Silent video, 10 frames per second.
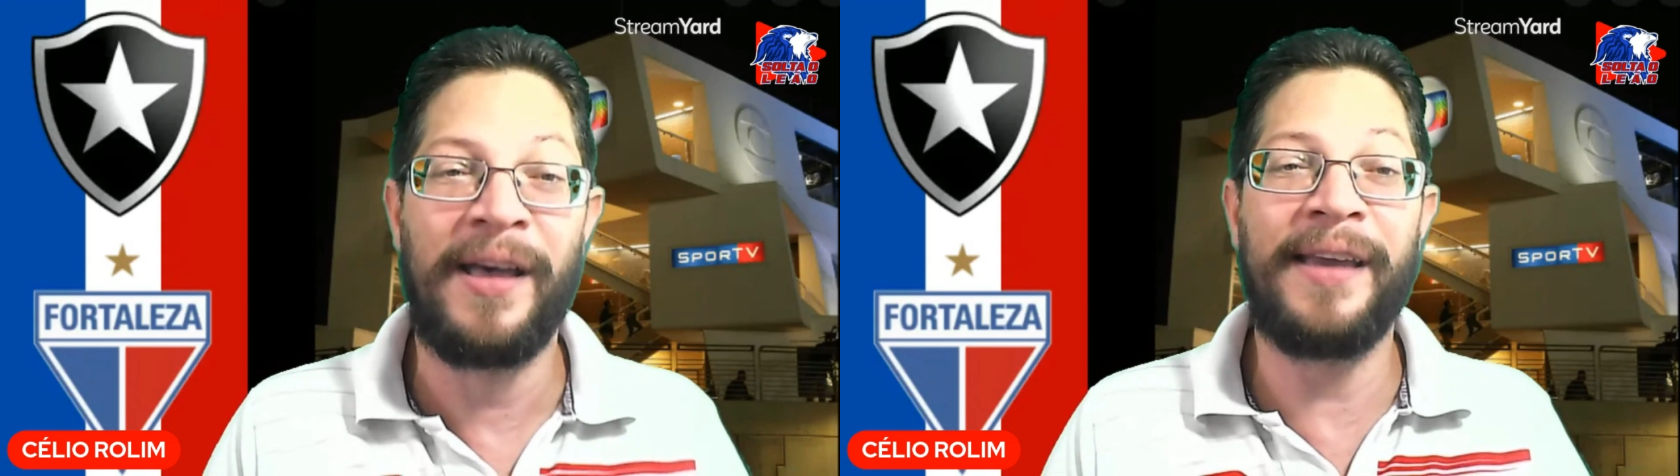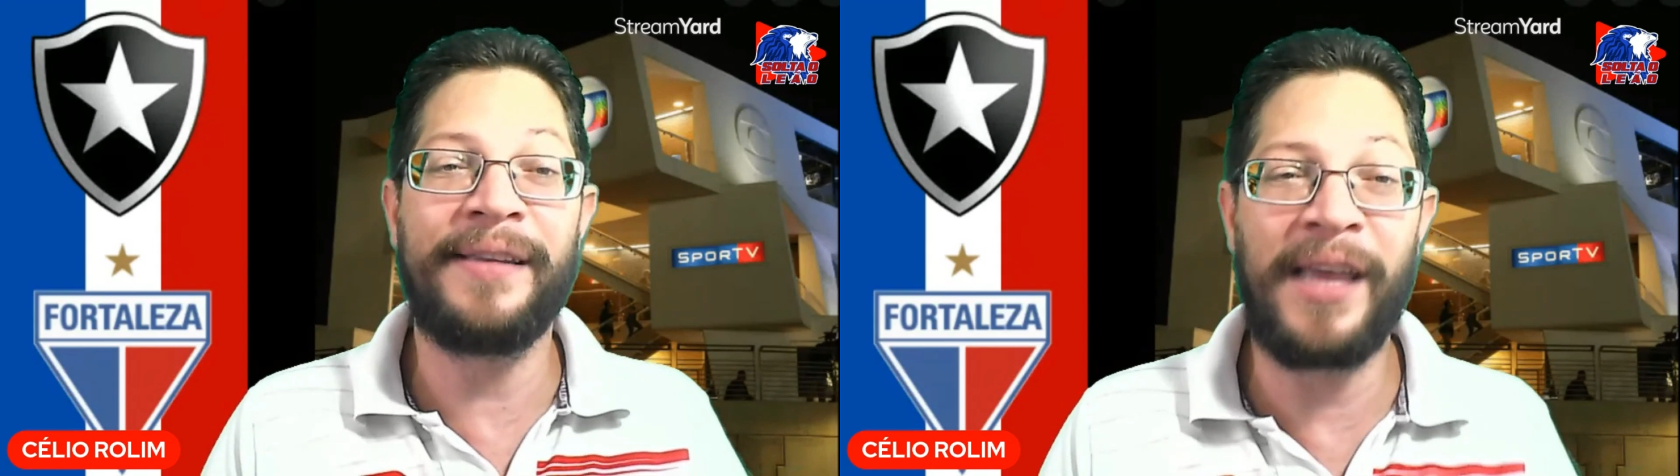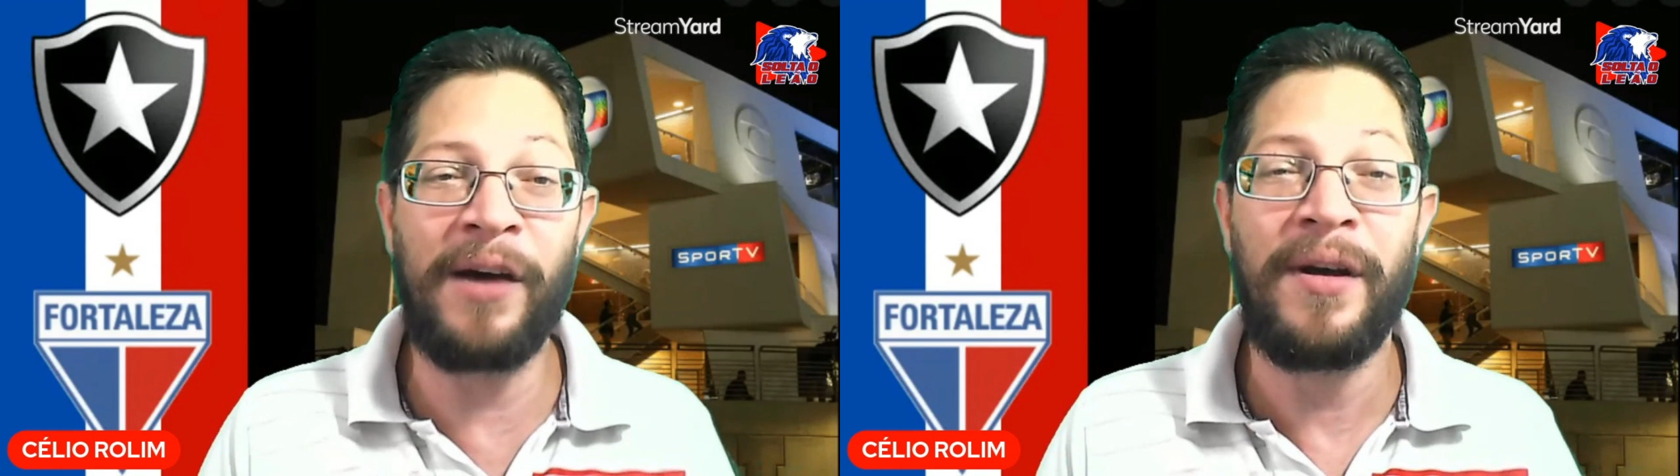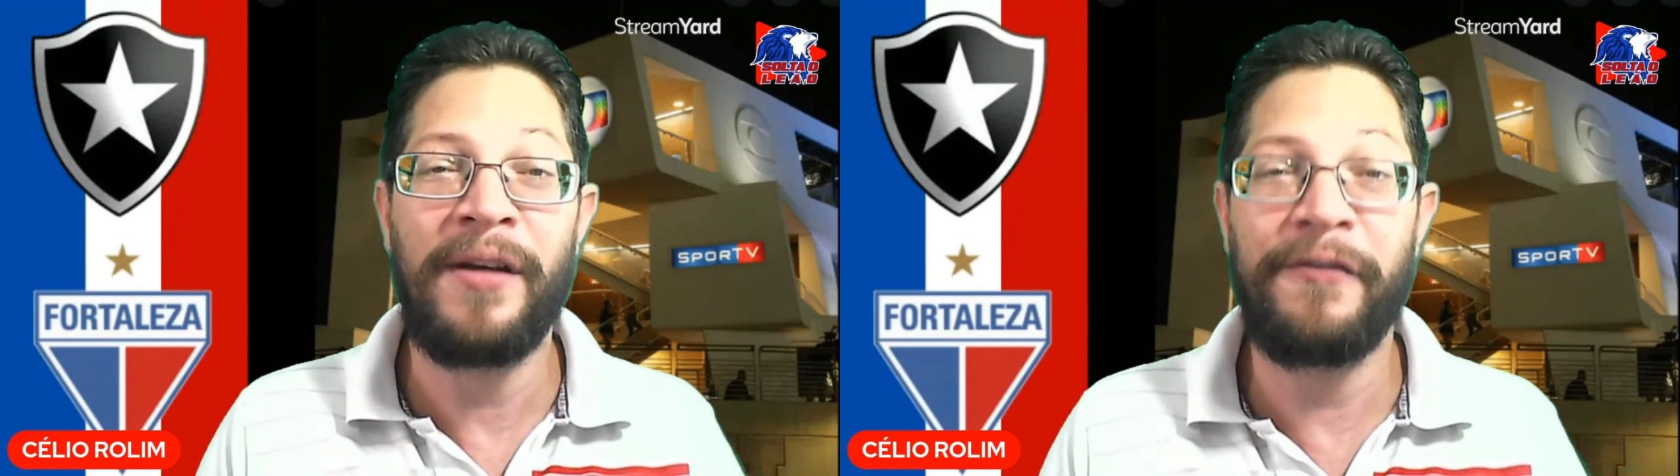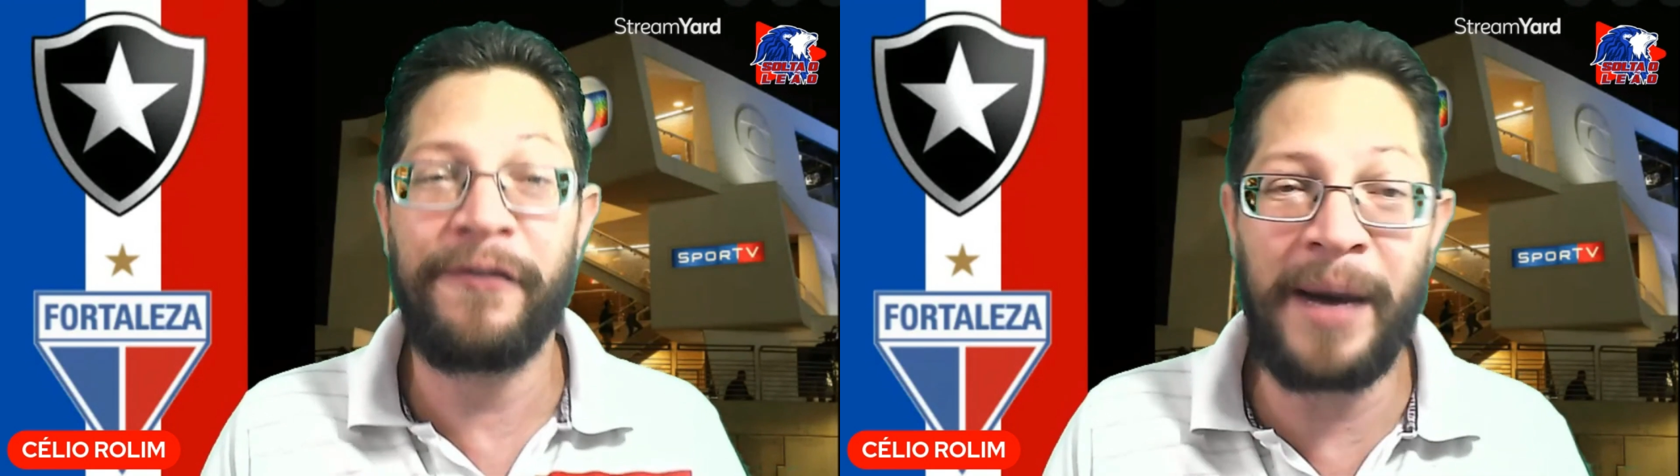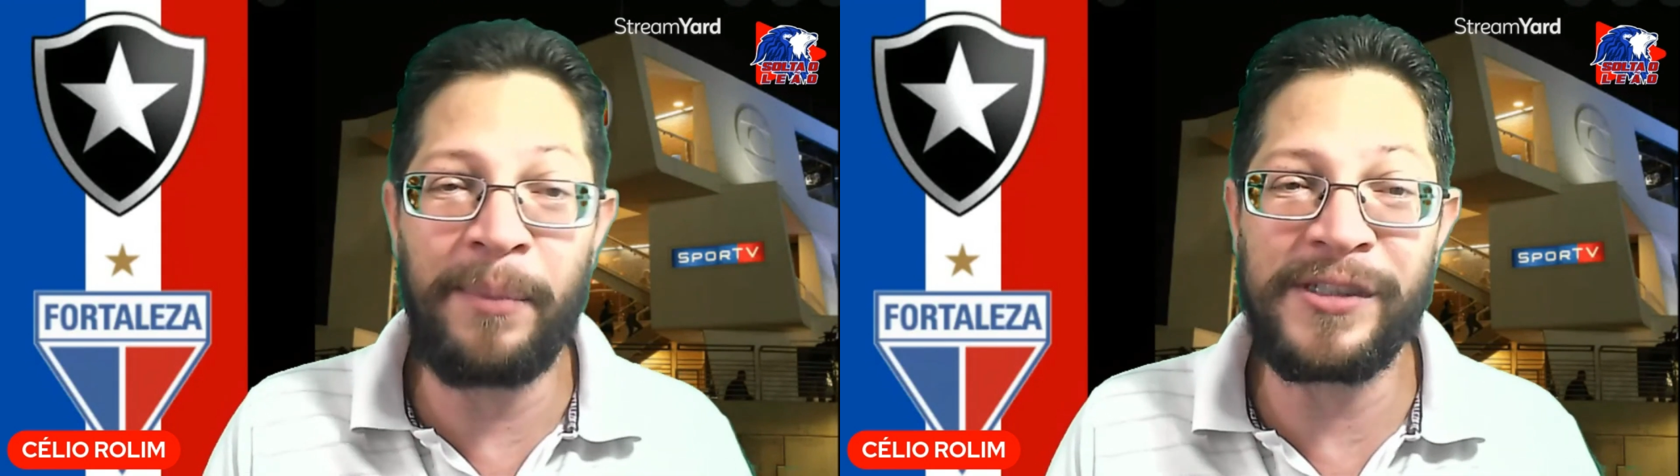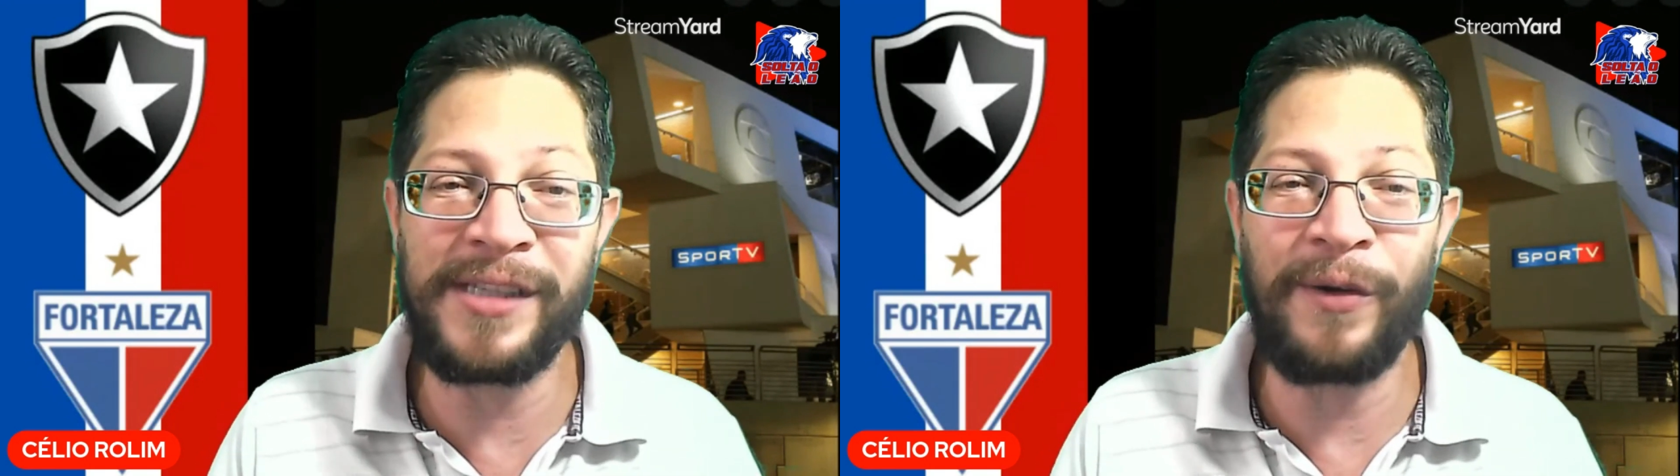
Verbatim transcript: Então, vamos